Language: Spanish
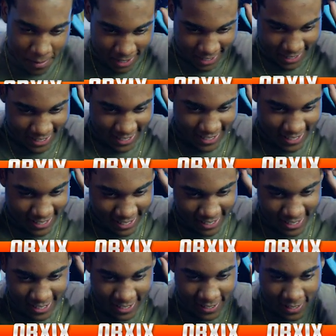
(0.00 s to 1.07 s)
a ver.
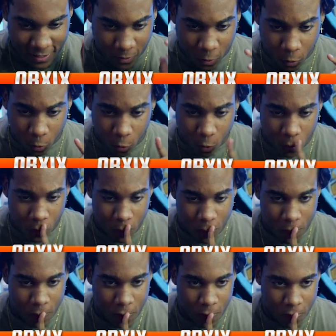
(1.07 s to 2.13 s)
¡Uh!
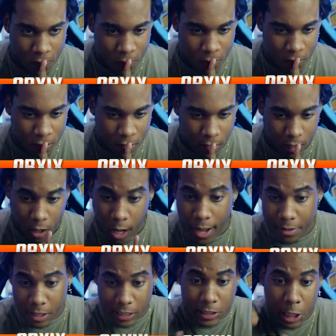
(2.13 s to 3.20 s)

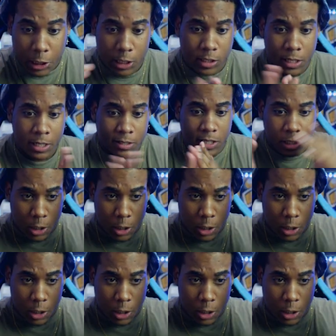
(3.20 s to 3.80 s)
¡Ay, está ¡Se